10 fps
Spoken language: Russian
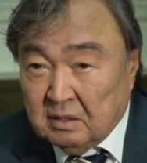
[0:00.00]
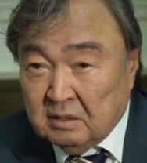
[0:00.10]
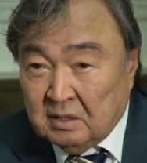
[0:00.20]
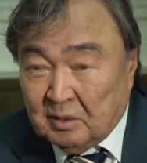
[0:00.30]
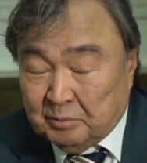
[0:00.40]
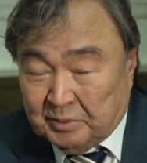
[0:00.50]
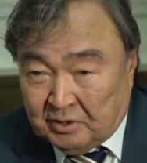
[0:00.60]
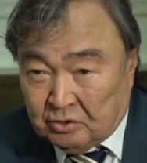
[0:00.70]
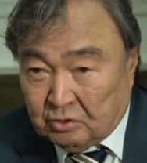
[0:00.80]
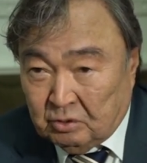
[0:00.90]
я
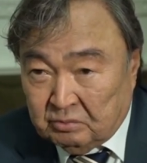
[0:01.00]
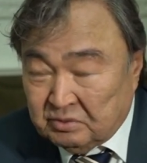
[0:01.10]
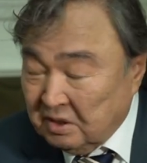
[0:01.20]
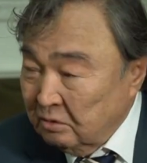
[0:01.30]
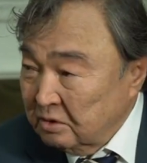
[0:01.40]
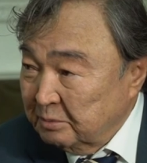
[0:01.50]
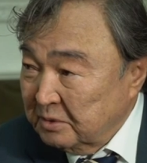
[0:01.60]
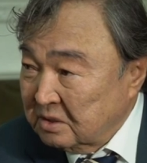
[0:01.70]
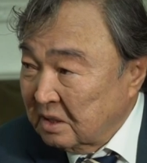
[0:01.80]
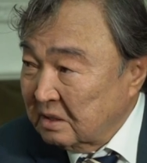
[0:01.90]
пришел в Союз
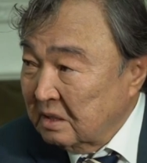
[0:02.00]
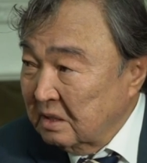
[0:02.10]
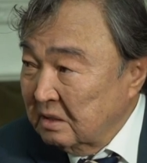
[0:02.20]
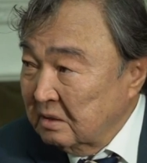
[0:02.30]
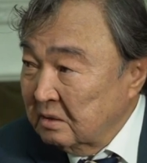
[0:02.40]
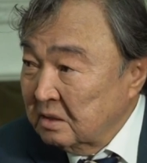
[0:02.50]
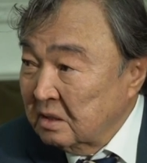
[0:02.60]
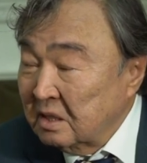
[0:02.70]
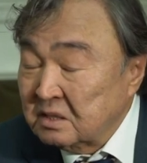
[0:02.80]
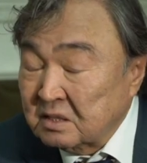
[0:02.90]
писателей.
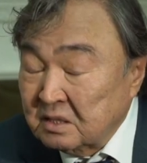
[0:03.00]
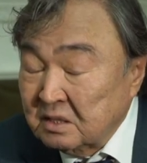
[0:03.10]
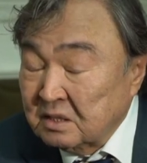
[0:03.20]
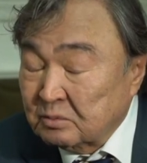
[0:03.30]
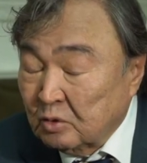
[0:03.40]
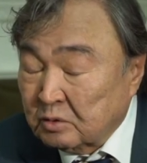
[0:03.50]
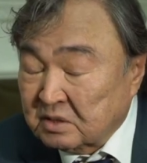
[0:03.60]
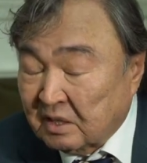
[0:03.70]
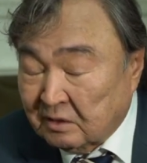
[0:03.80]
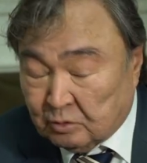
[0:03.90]
Я не смог
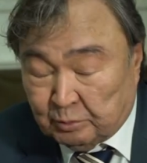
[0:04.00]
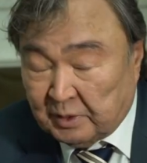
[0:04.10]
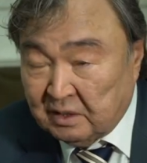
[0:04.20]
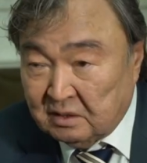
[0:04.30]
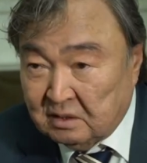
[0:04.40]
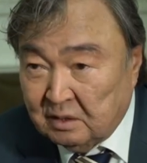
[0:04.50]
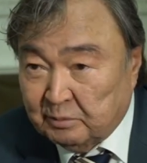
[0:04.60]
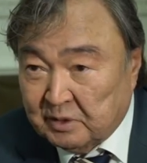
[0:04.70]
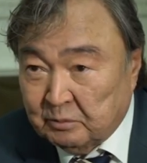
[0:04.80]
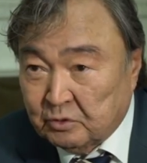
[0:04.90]
сразу пройти,
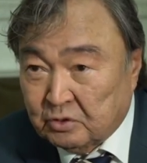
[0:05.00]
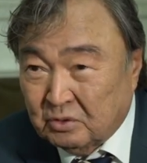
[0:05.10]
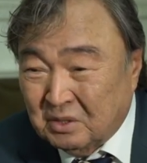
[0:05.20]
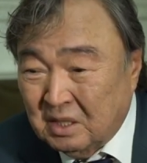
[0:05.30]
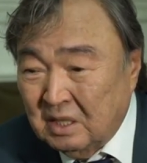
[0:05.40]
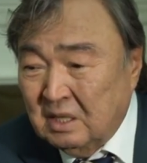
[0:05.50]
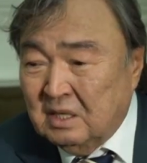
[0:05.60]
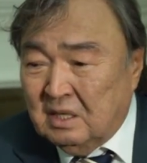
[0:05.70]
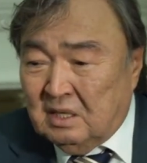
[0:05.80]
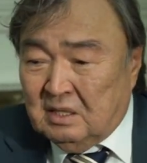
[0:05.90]
потому что
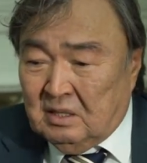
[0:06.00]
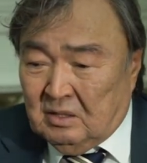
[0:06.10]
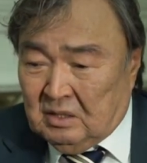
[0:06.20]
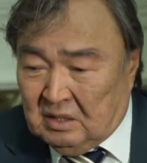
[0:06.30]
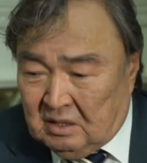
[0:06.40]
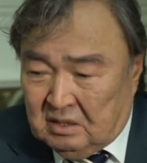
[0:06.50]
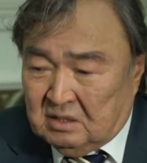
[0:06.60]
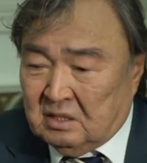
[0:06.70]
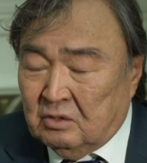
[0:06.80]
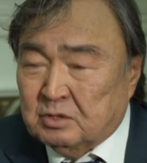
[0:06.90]

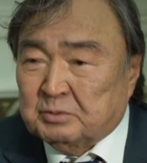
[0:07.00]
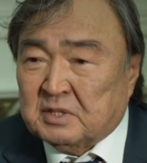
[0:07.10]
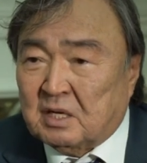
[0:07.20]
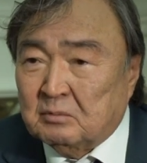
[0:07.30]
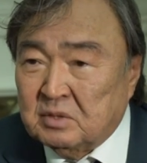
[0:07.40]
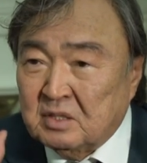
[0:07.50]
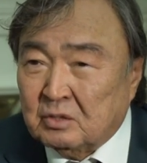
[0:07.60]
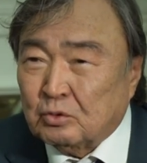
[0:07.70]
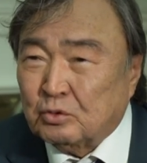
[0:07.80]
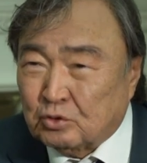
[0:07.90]
Союз писателей был
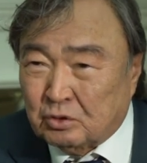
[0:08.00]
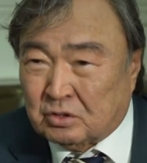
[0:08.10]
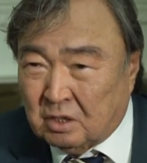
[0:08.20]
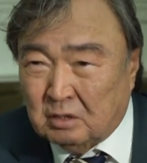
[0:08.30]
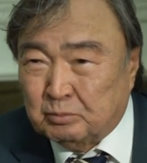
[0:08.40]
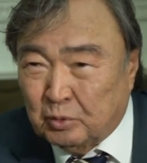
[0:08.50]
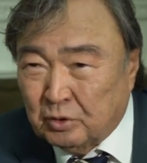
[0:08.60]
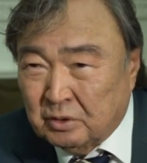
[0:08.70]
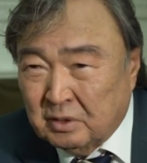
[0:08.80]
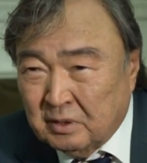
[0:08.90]
окружен
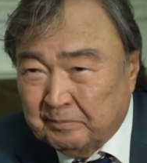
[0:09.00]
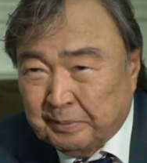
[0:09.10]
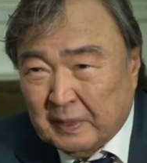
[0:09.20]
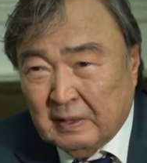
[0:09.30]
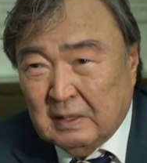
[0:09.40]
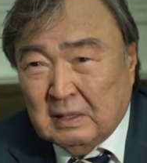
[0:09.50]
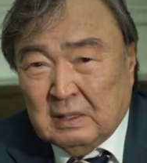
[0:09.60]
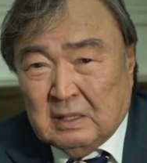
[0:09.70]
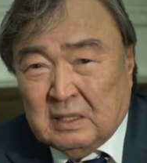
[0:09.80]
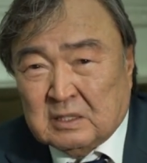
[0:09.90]
толпой.
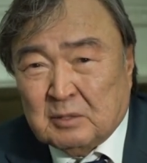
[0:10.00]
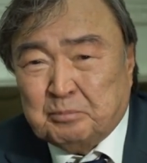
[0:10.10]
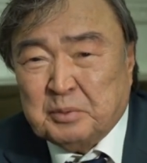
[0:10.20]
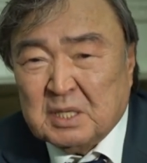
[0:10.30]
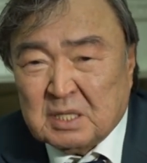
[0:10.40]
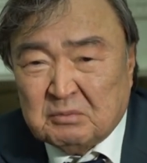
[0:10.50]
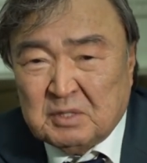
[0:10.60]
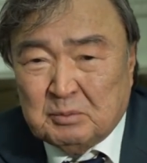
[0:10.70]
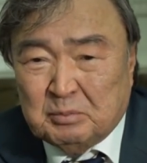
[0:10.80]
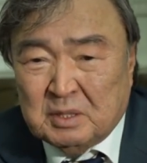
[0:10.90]
Это
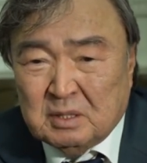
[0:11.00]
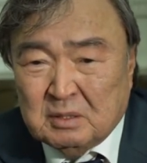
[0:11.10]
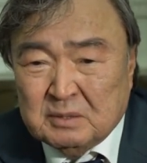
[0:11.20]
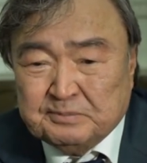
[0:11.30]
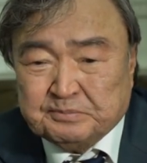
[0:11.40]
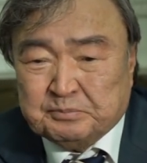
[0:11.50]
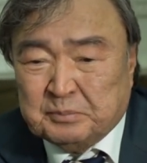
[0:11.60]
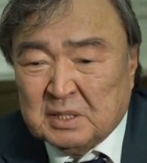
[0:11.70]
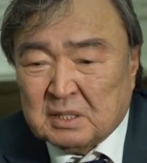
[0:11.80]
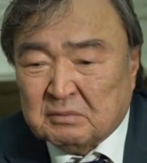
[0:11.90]
первый был,
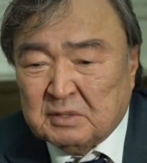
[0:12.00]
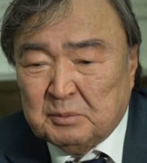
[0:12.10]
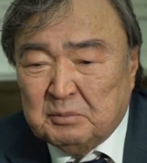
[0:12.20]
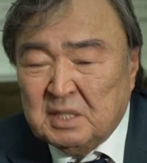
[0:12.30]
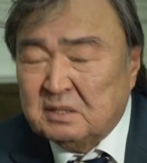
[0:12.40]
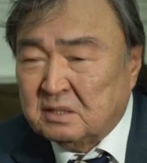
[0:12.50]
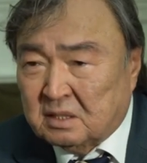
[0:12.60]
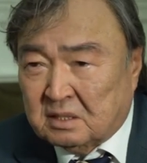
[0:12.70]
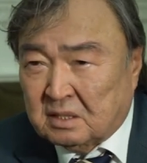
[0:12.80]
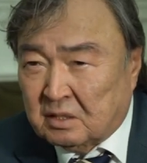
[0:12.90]
первый
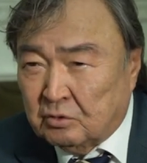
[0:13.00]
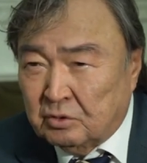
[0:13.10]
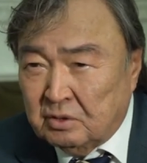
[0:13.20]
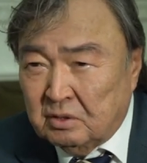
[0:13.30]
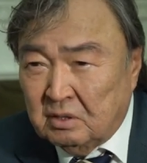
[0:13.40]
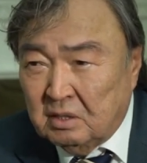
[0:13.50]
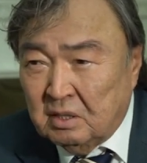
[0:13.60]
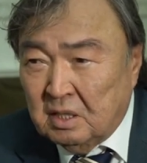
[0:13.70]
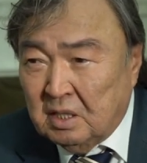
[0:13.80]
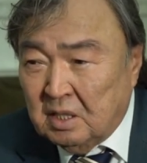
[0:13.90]
митинг такой
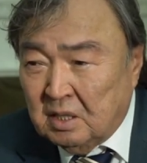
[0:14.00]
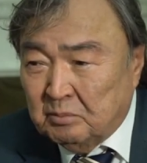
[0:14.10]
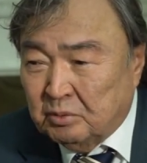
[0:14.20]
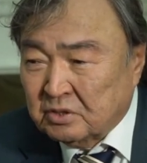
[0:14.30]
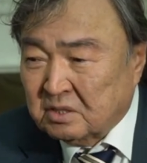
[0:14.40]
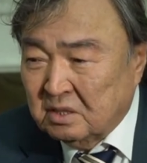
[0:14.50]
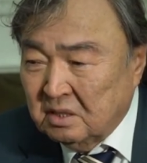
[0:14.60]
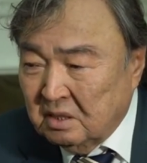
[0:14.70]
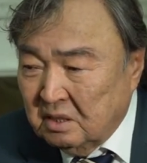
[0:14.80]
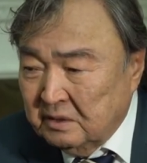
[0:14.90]

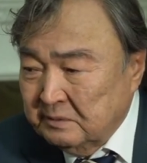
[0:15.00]
после